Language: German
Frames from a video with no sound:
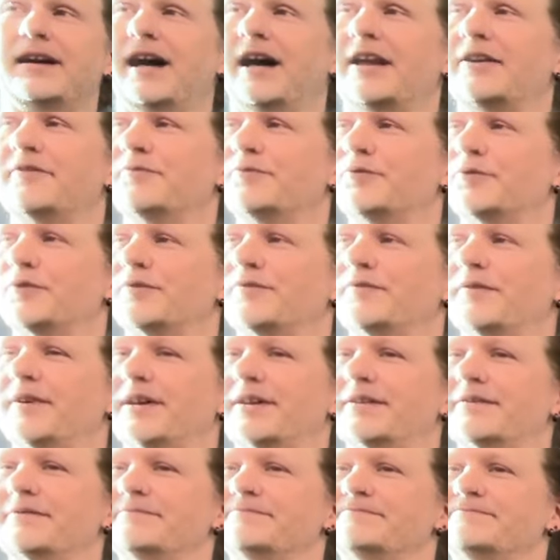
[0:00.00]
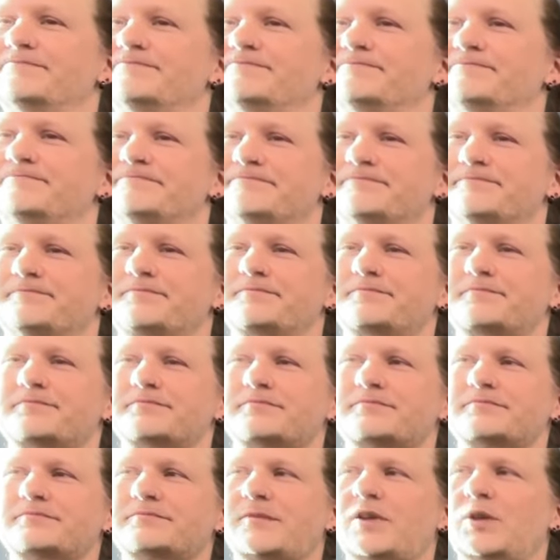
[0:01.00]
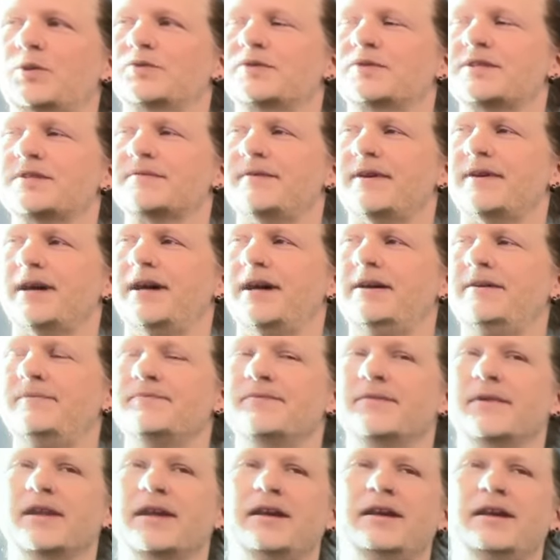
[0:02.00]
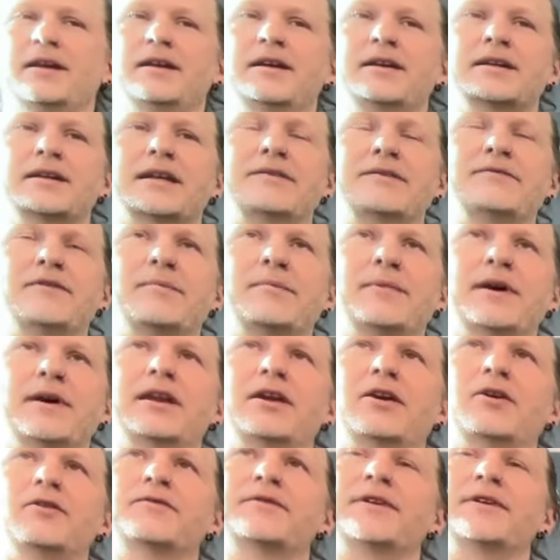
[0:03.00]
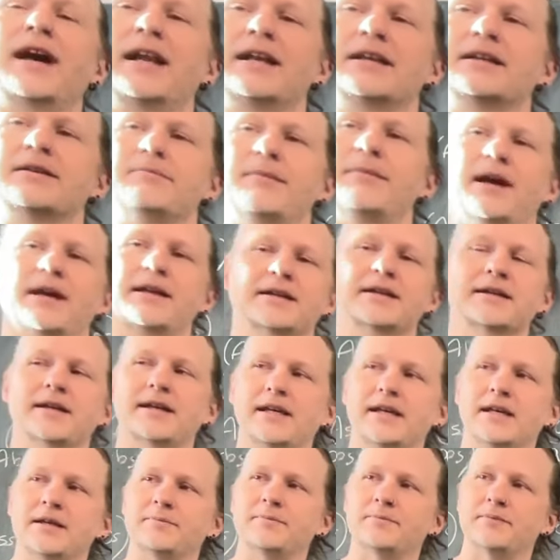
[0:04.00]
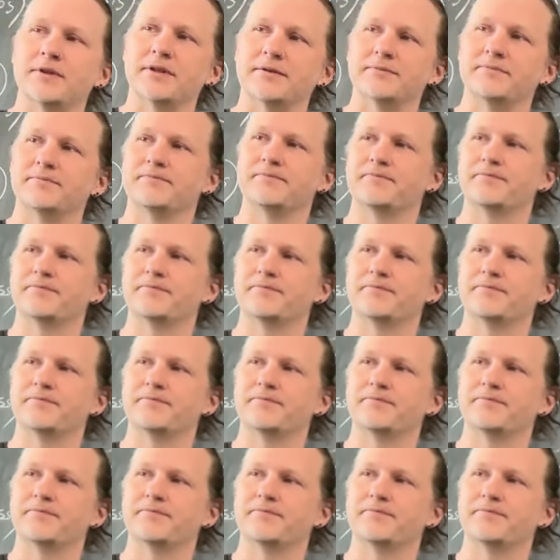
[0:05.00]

anführen werde. Und zwar gehen wir mal auf eine allgemeinere Ebene.